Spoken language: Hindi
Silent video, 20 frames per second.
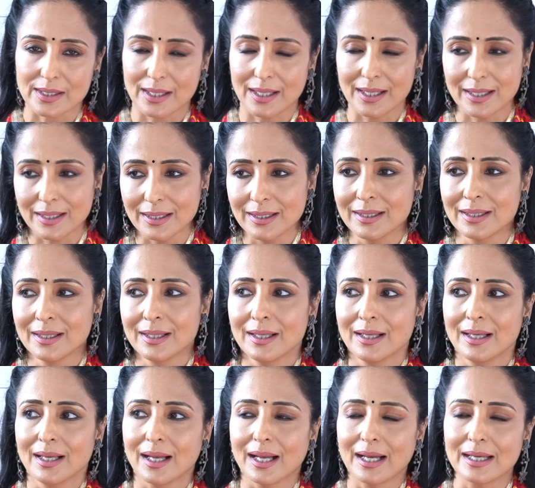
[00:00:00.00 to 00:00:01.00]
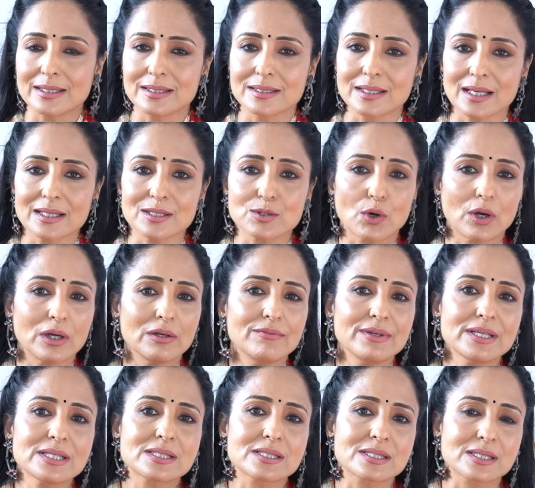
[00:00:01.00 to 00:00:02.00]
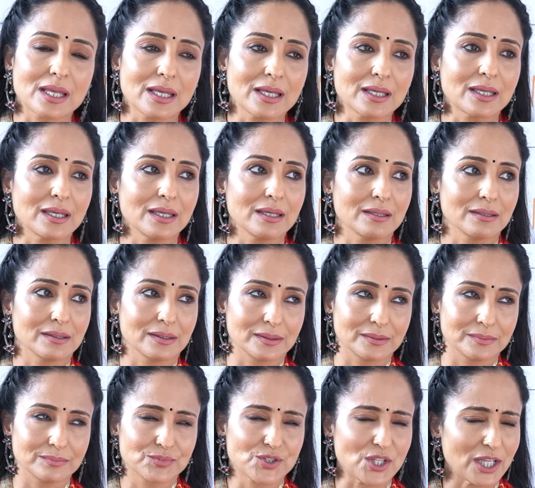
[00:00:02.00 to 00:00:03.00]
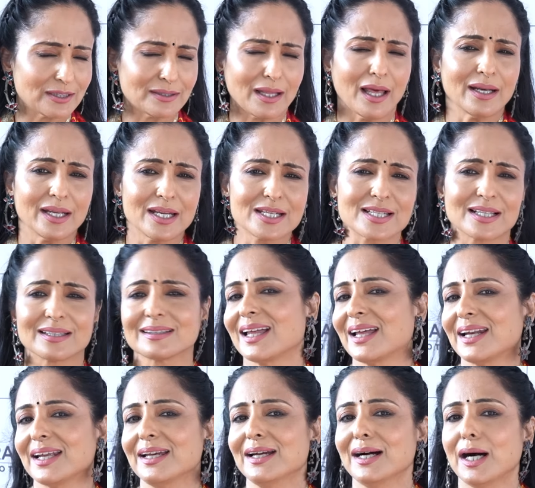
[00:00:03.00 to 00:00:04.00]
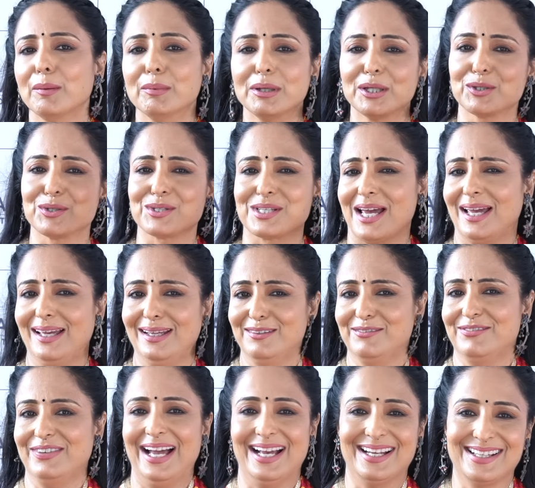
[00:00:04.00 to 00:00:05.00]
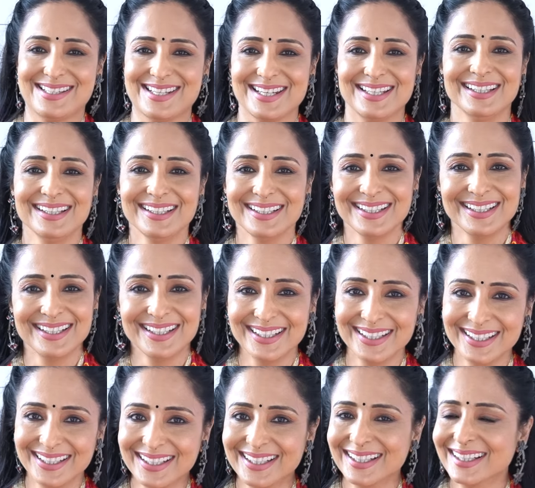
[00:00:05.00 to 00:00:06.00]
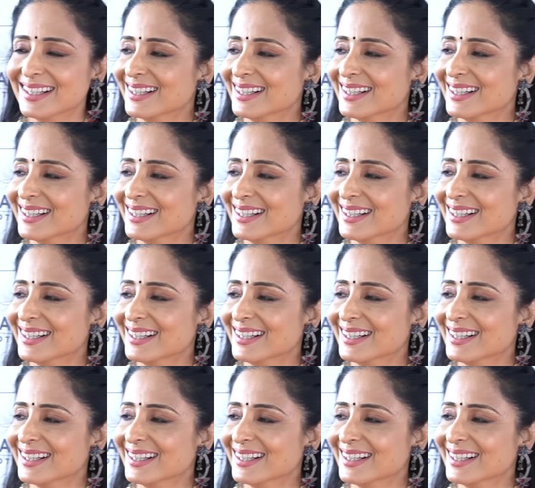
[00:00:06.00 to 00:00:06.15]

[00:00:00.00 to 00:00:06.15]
रहा है एंड आई ऑलवेज से कि चलता रहे चलता रहे अमर हो जाए इनफैक्ट अभी